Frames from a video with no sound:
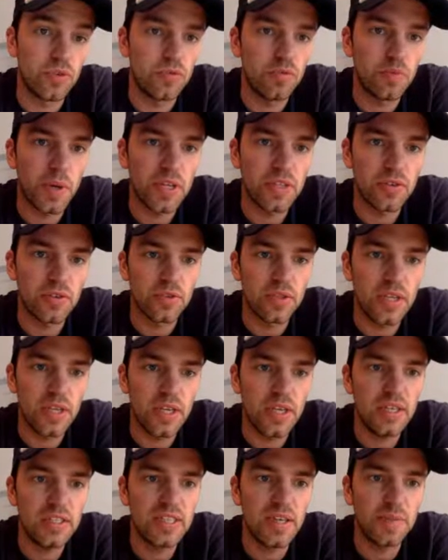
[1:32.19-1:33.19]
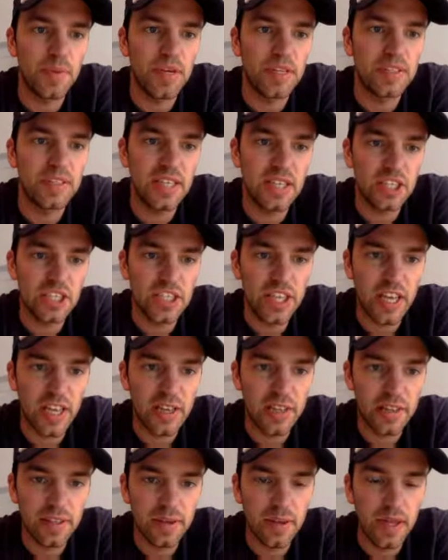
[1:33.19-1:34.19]
vous présenter, qui s'appelle
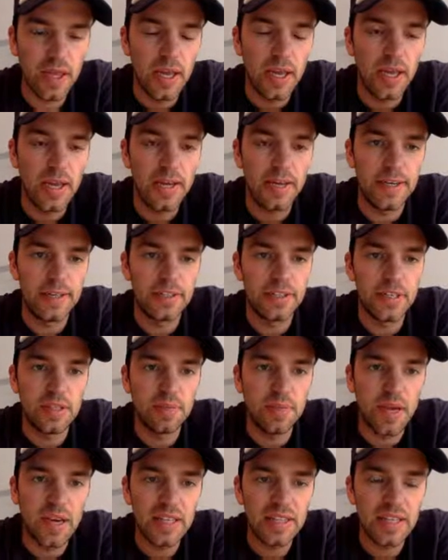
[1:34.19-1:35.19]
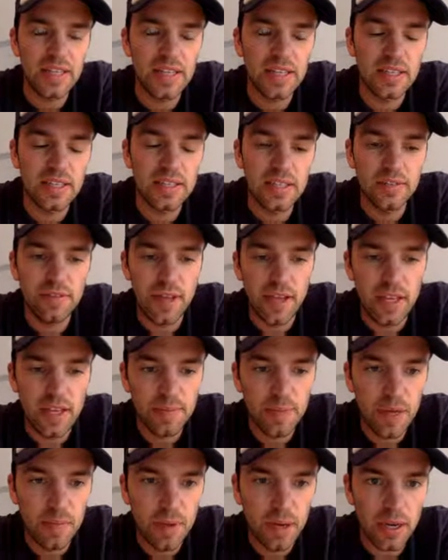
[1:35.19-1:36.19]
DHgate, c'est une belle alternative à
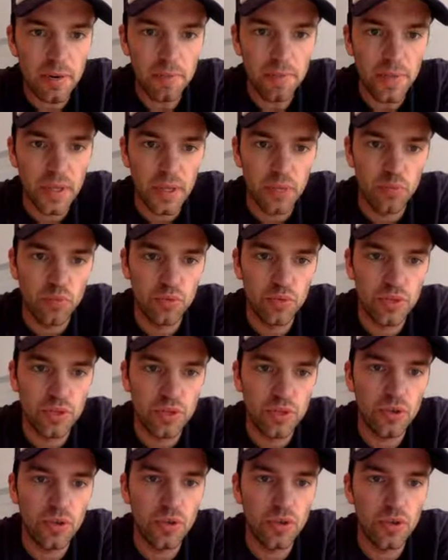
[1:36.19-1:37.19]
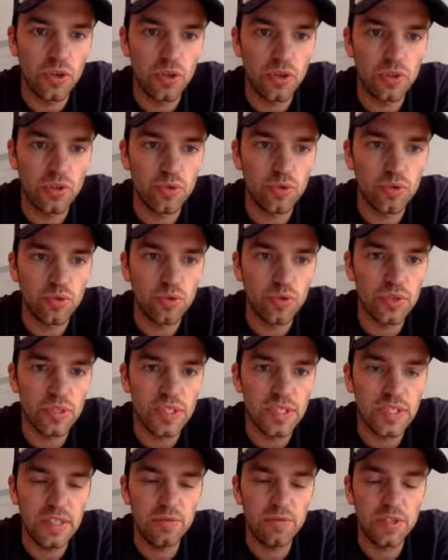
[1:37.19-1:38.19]
Alibaba, puisque sur ce
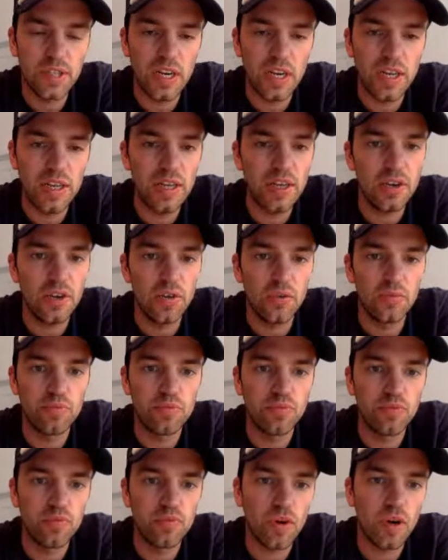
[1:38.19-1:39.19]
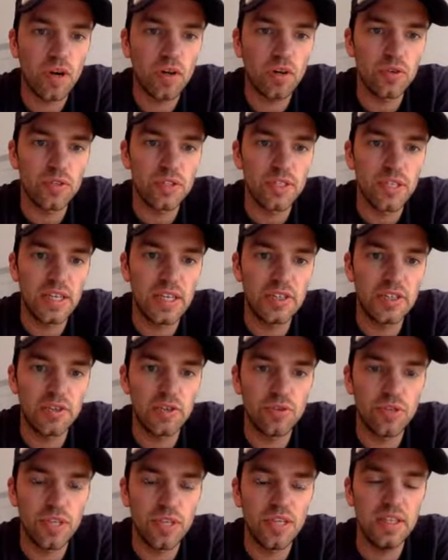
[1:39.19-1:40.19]
site, vous allez pouvoir
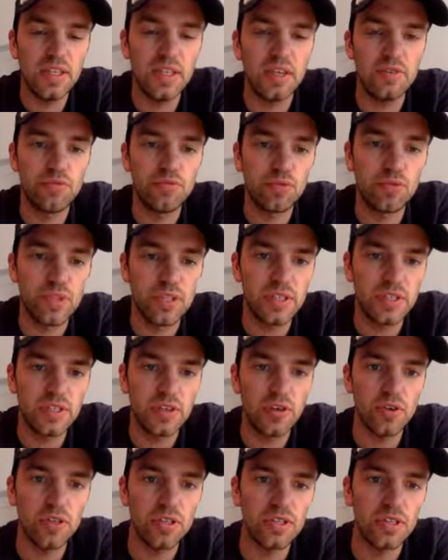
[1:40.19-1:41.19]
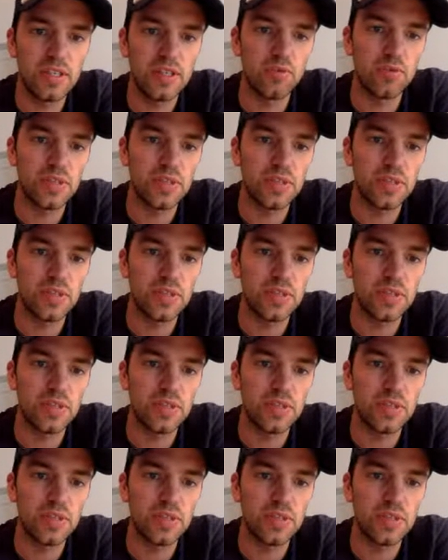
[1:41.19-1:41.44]
sélectionner des fournisseurs qui ont